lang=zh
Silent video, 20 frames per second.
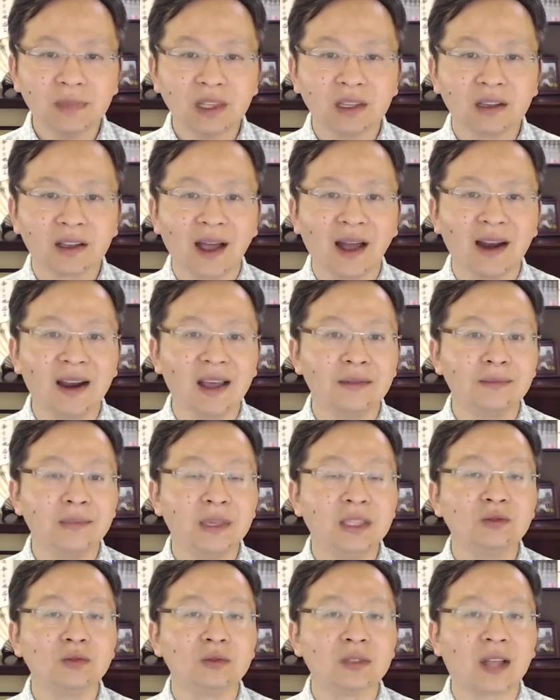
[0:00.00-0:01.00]
看来
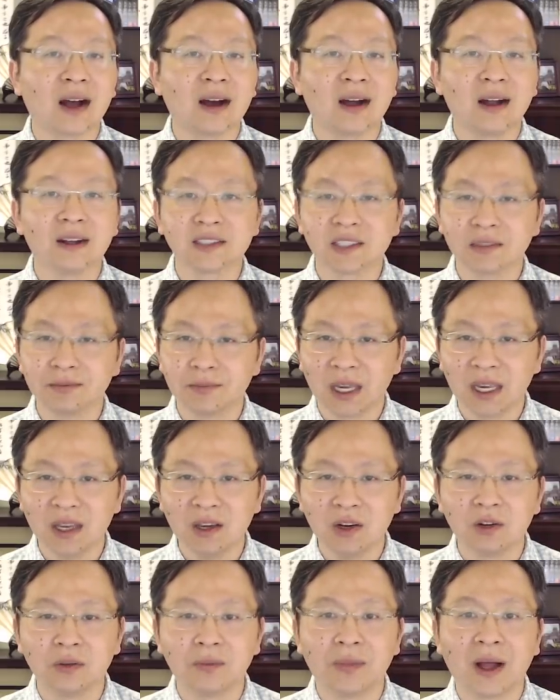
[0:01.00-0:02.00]
民主党啊是没
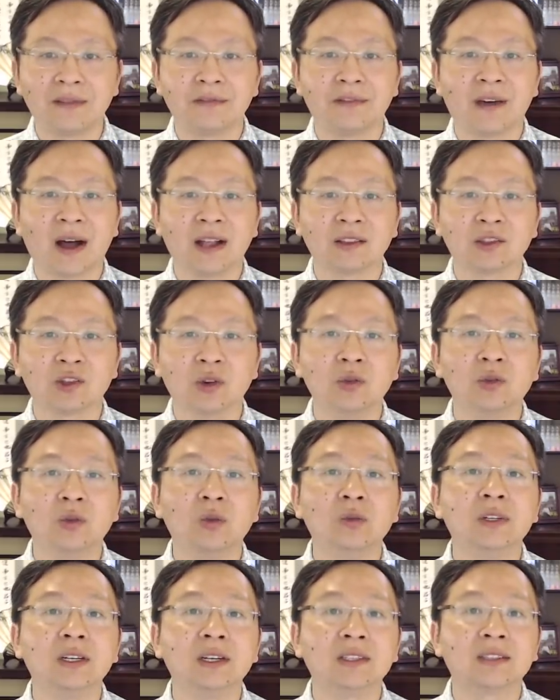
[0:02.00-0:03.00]
有办法从
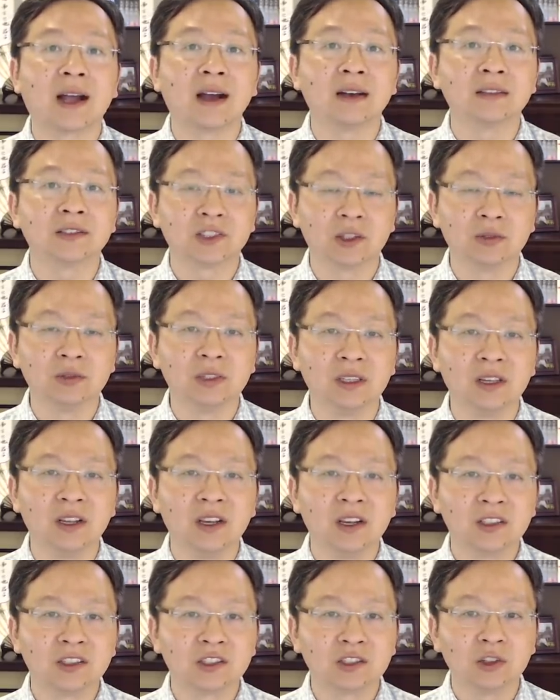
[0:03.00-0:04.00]
共和党手里
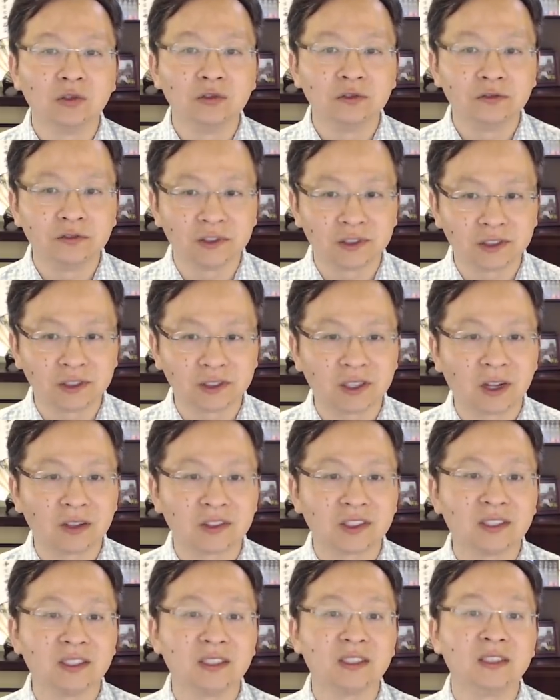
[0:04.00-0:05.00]
收复至少
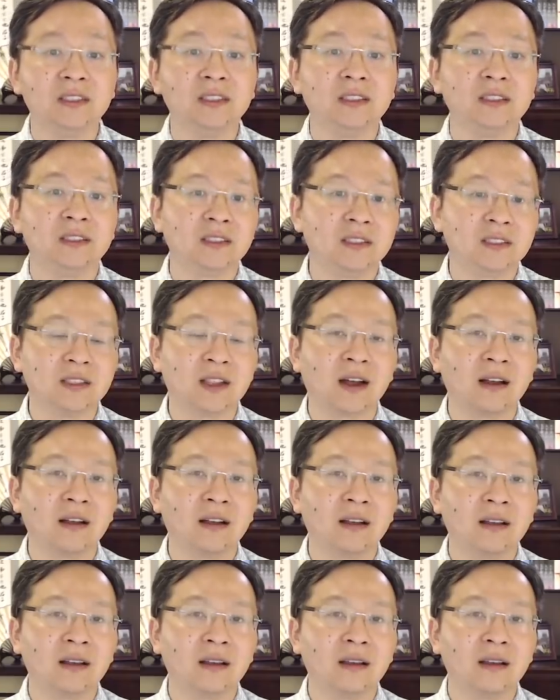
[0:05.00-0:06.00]
七个议席的。